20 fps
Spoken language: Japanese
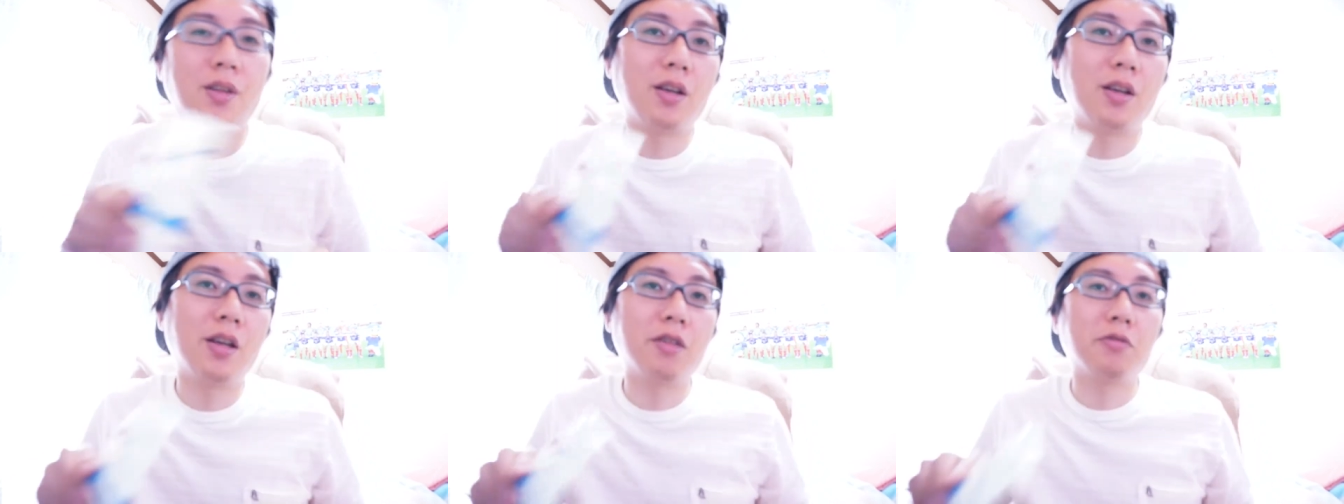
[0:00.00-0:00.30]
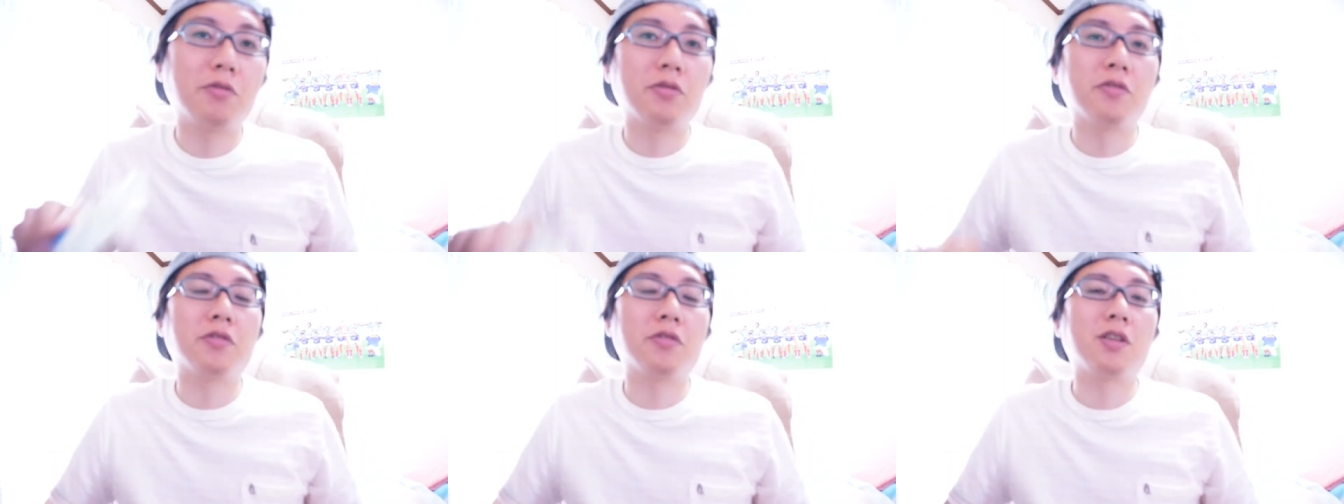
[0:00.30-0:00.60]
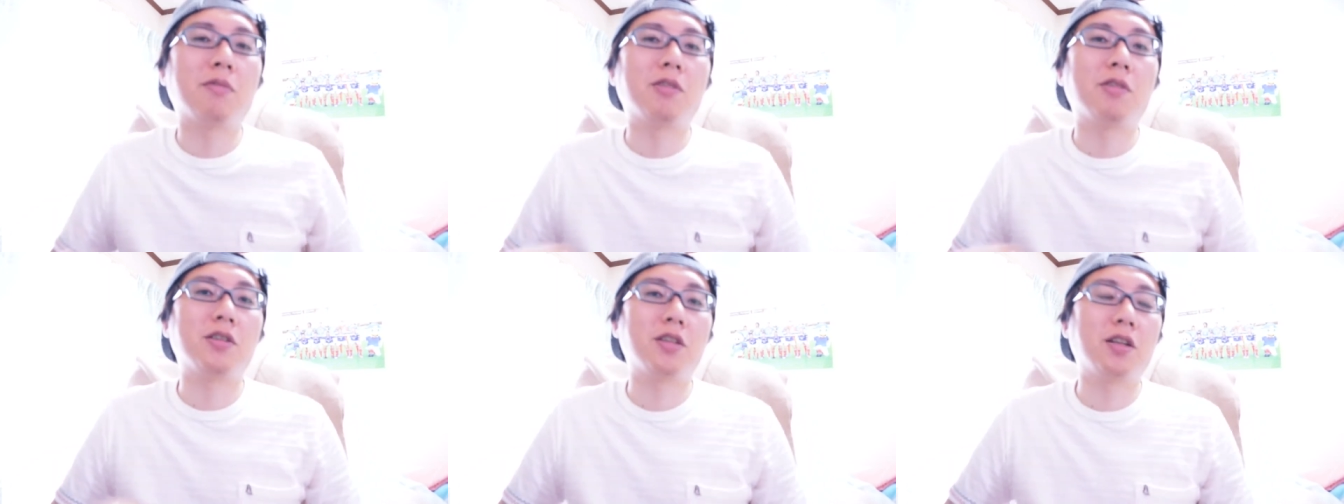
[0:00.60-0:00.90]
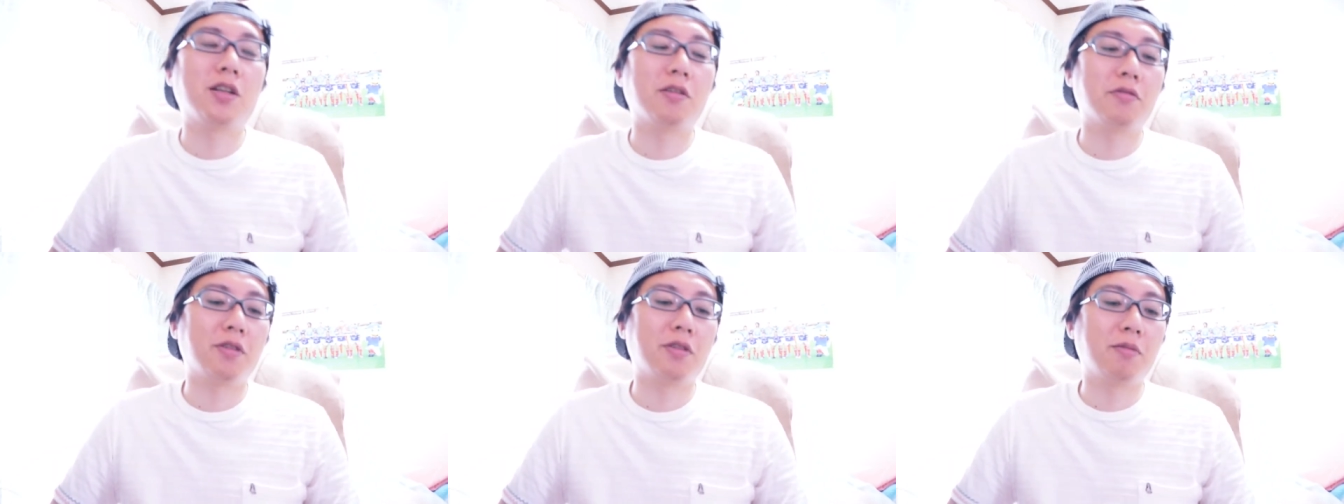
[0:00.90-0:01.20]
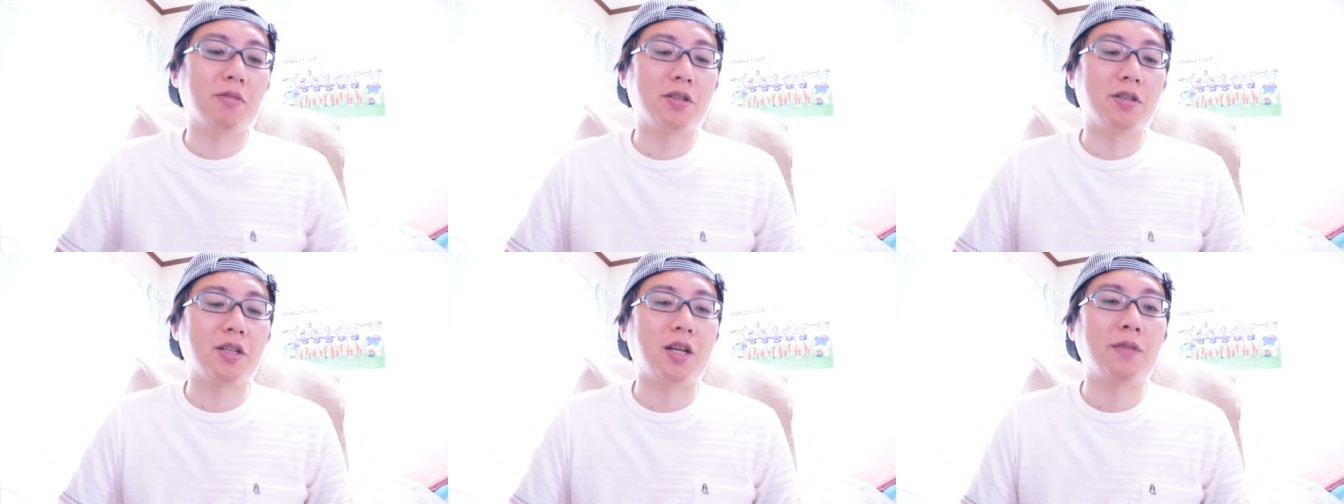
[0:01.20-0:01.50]
えー、ごちそうさまでした。ありがとうご
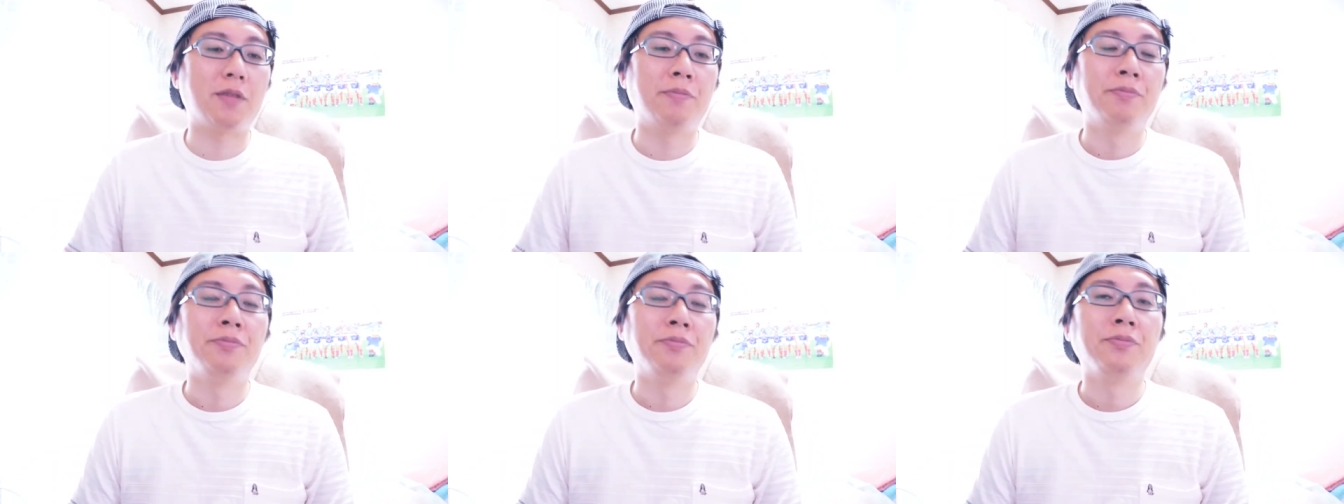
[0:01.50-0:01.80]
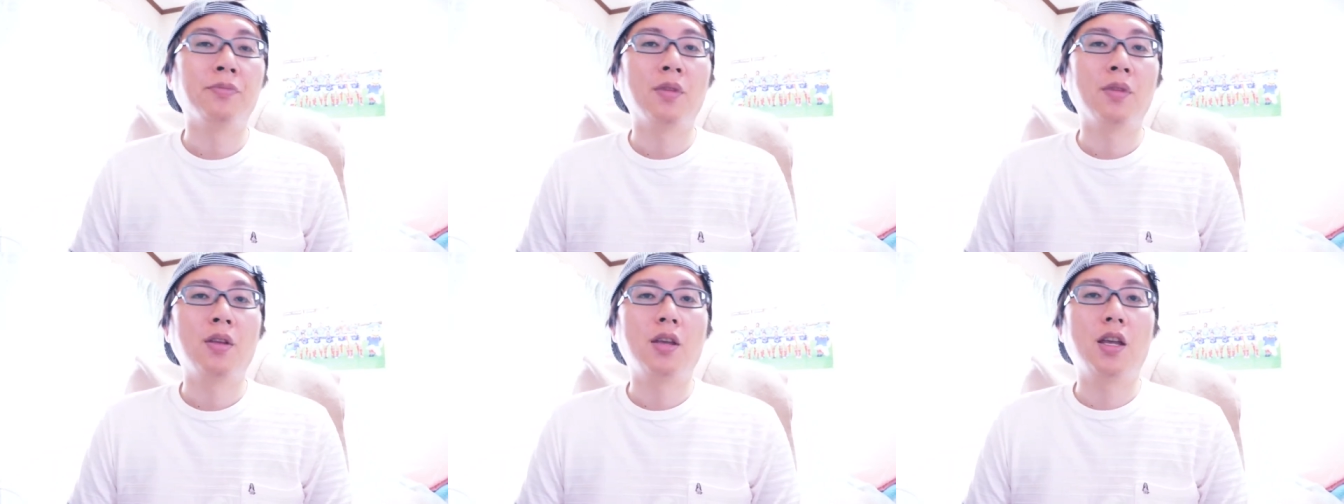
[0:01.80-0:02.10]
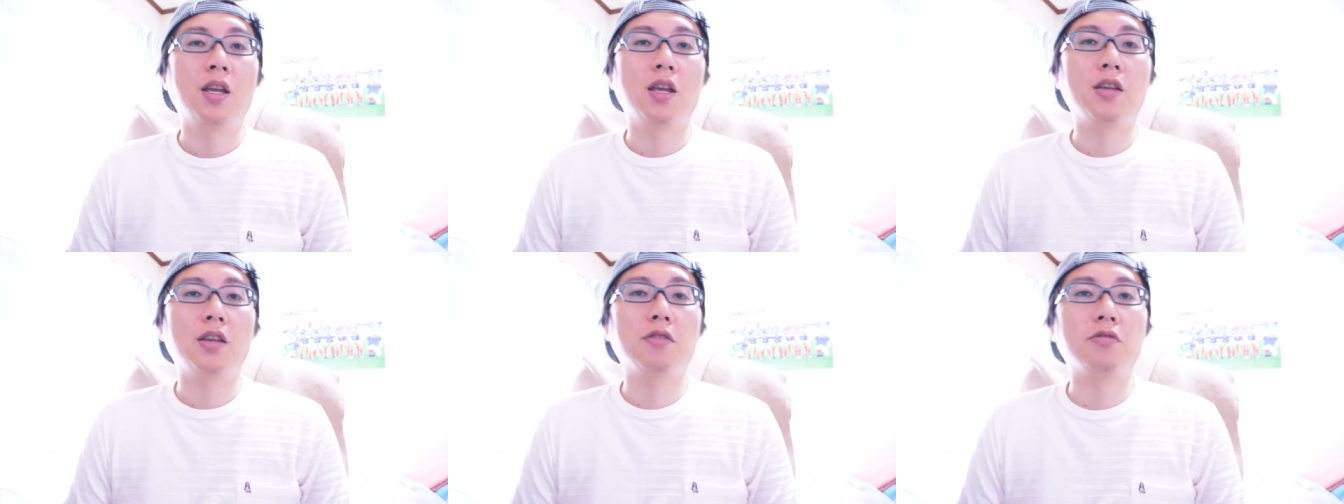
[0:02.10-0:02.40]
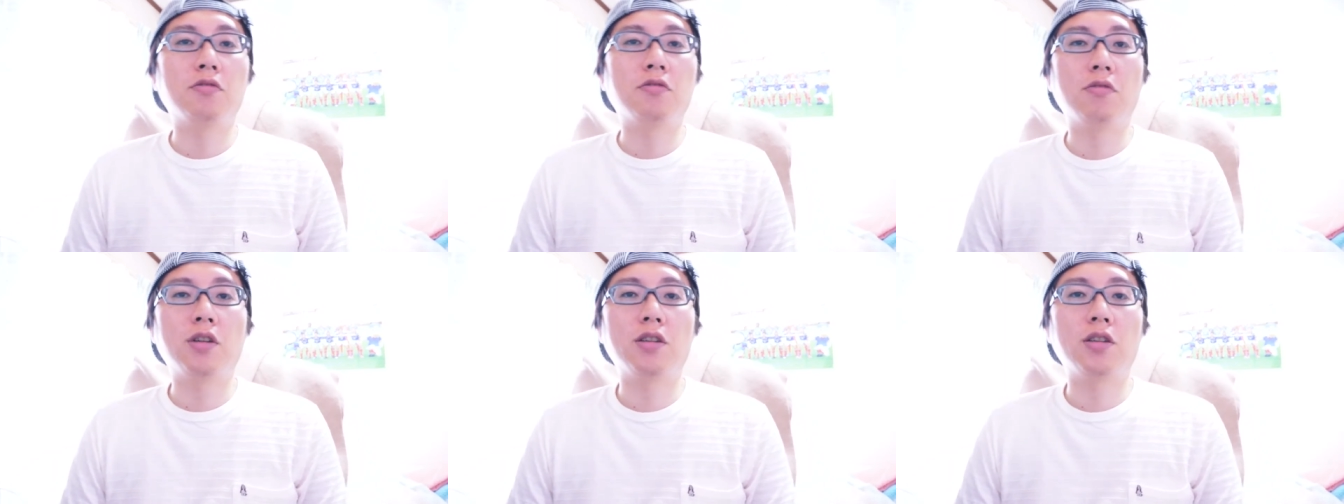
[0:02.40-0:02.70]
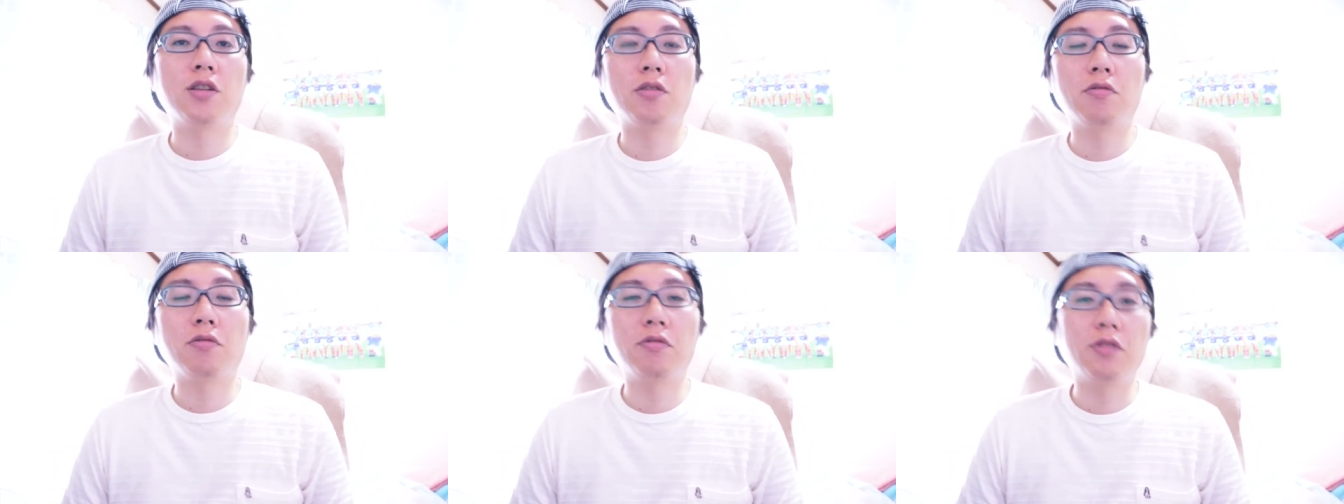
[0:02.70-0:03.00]
ざいました。えー、紹
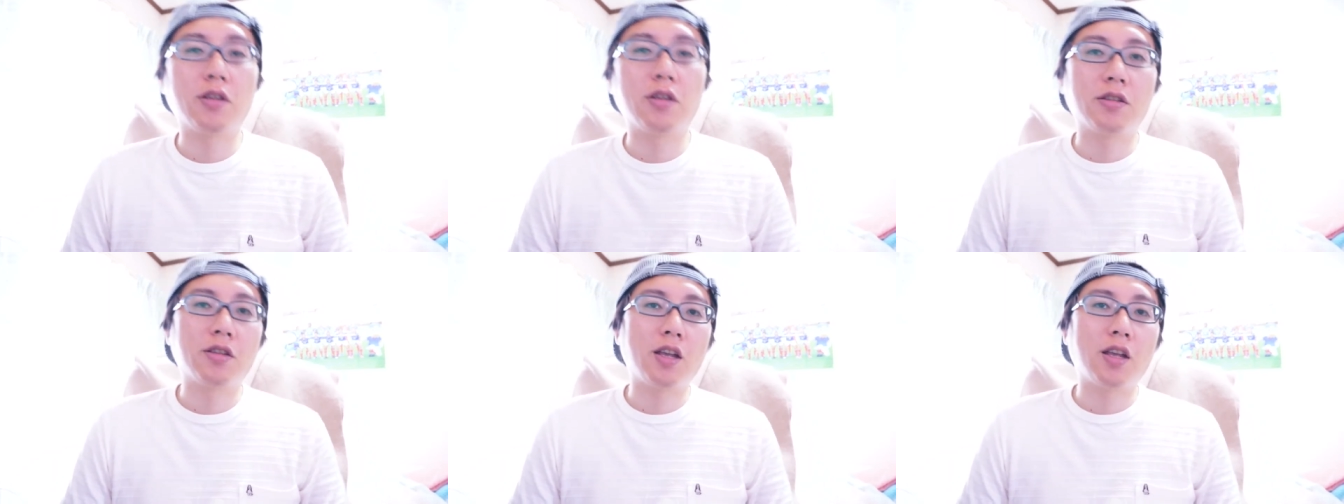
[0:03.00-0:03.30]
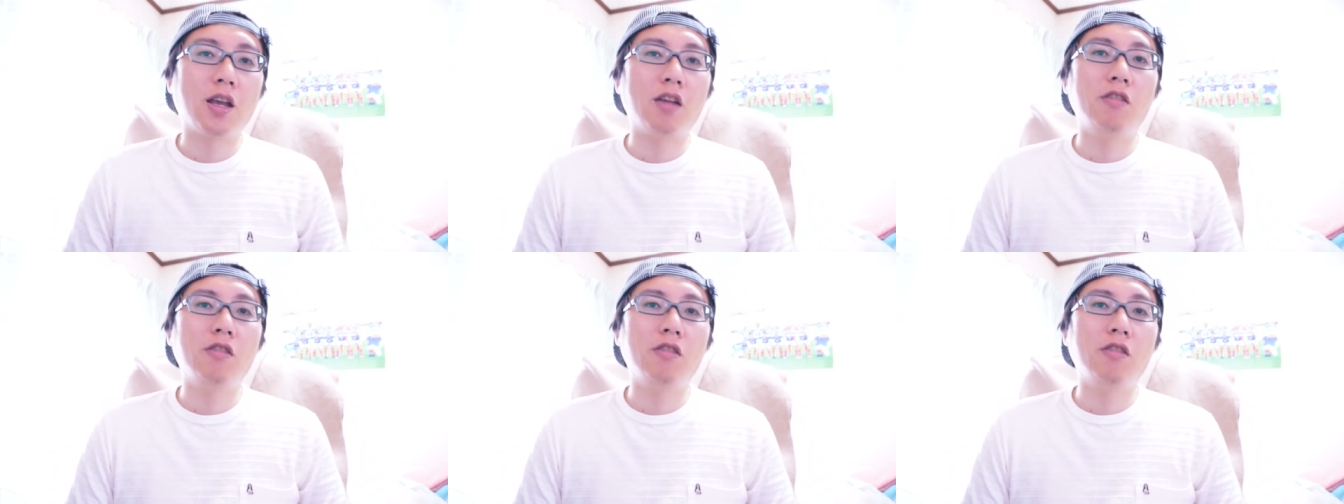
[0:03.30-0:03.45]
介した通りですね、